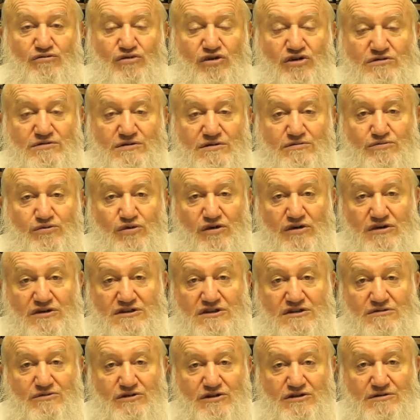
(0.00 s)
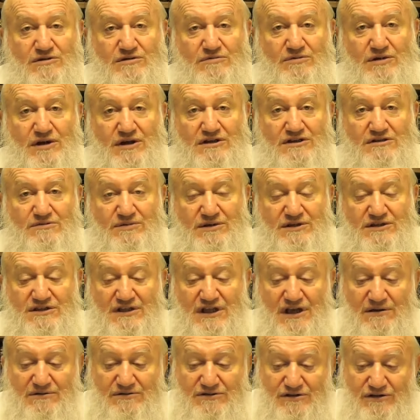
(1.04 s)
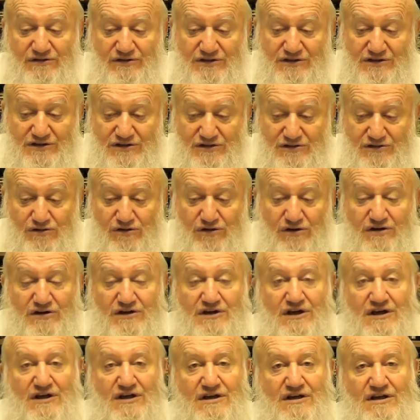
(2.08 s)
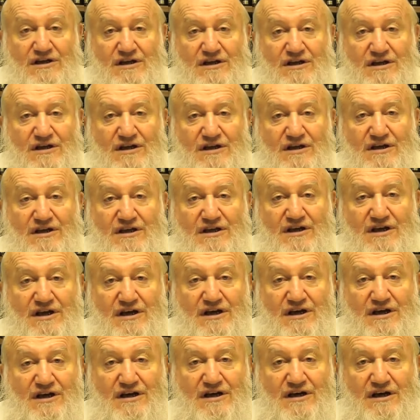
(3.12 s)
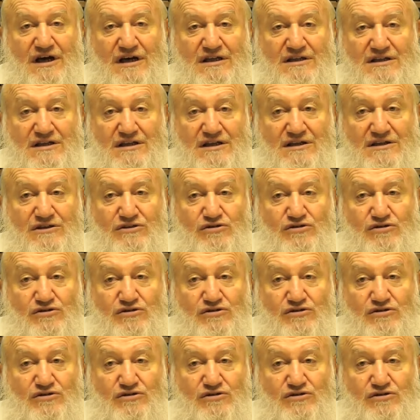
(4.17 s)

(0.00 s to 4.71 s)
Может быть больше, может быть меньше. Представим, что вот столько от